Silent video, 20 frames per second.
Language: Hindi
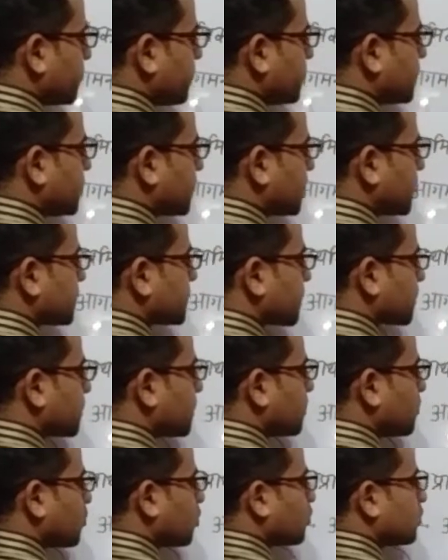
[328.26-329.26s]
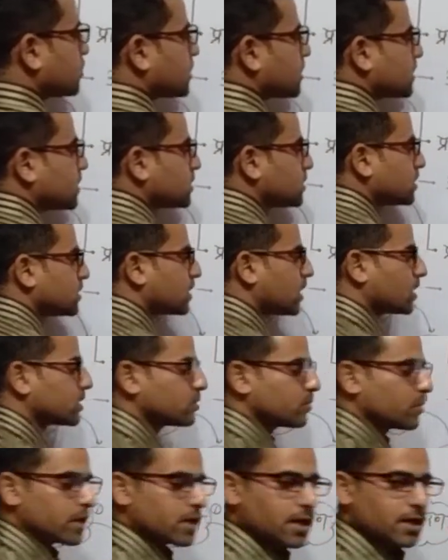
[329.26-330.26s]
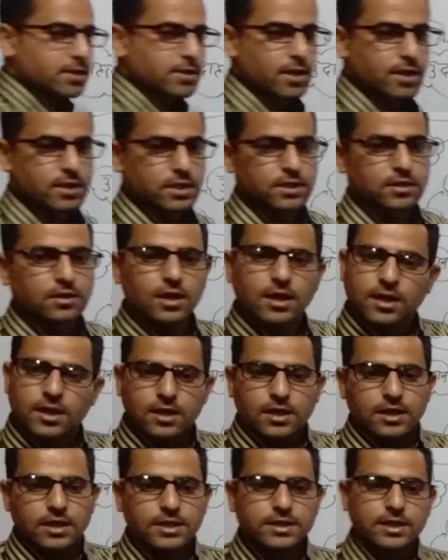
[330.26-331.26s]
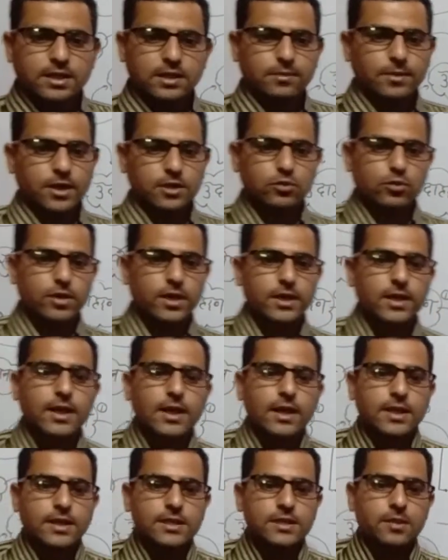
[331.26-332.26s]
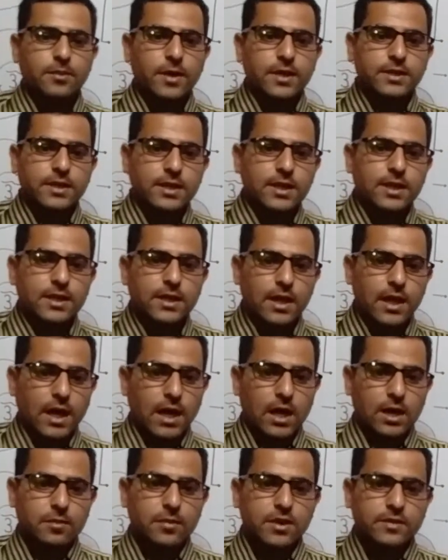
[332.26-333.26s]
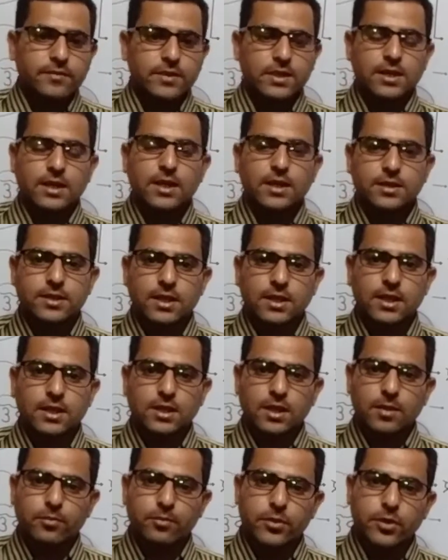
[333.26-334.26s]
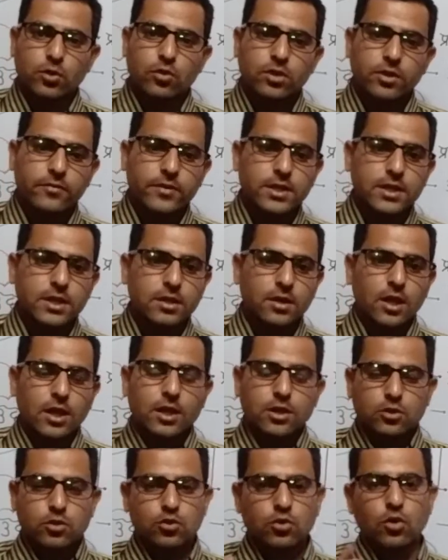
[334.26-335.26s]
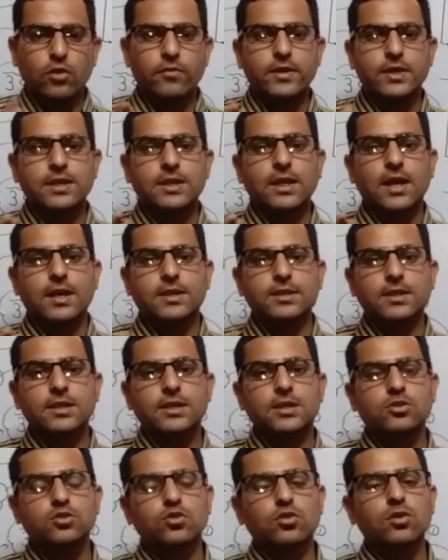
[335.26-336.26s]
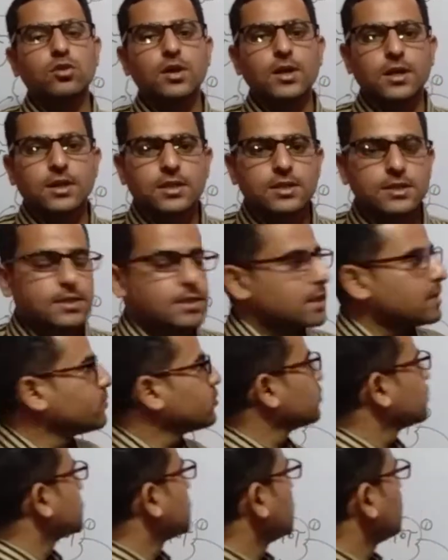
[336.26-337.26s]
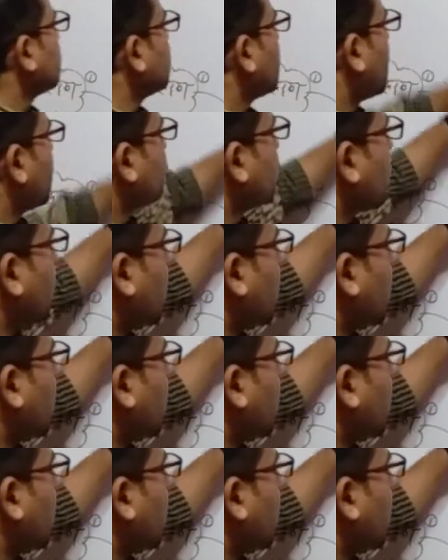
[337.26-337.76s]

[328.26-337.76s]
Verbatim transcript: विधि कह सकते हैं खोज के सिद्धांत पर आधारित इतनी बात हो गई इसके बाद देखेंगे आगमन विधि के अंतर्गत हम प्रयोग विधि दो विधियां आती हैं जो सेम टू सेम वो